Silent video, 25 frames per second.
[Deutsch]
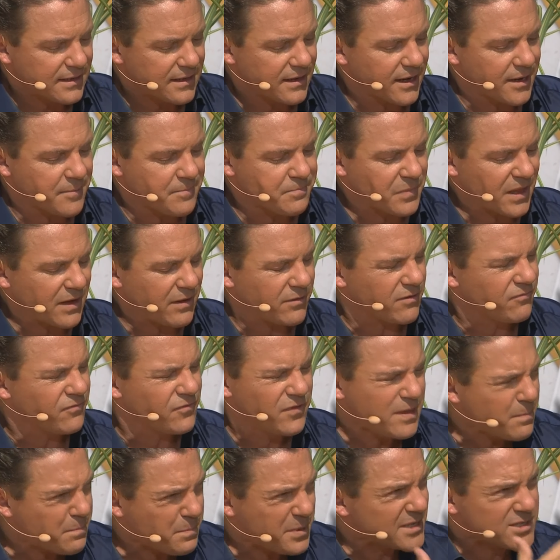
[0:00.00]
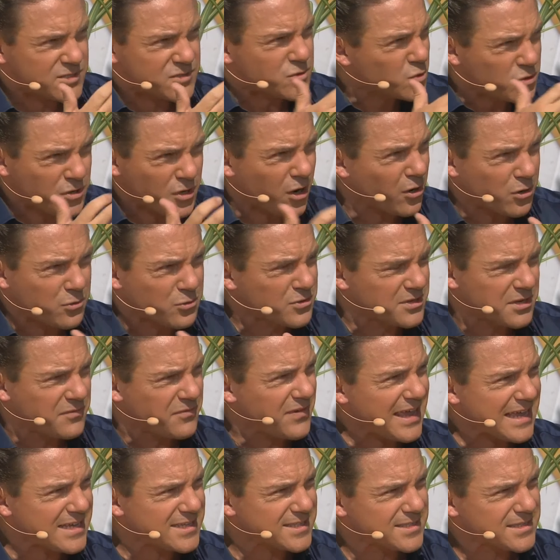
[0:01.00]
Ähm, wie bist du da
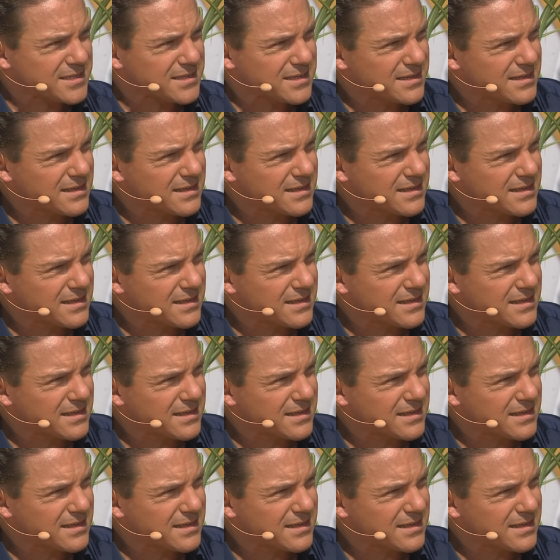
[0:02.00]
unterwegs?